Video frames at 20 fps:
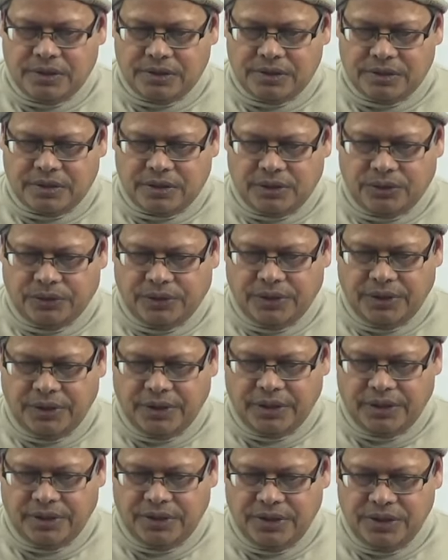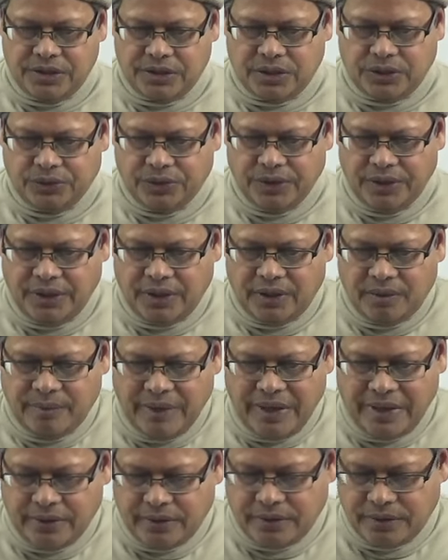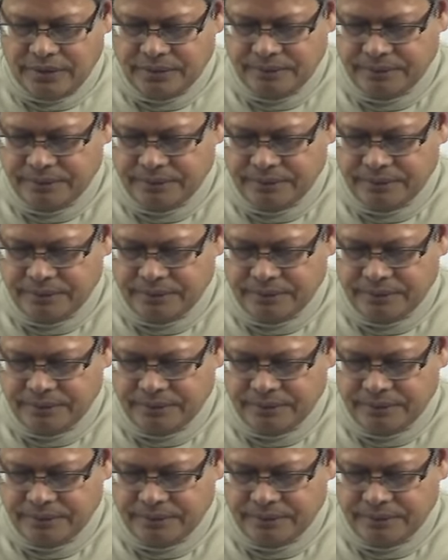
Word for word: साउथ इंडियन दी साउथ इंडियन बैंक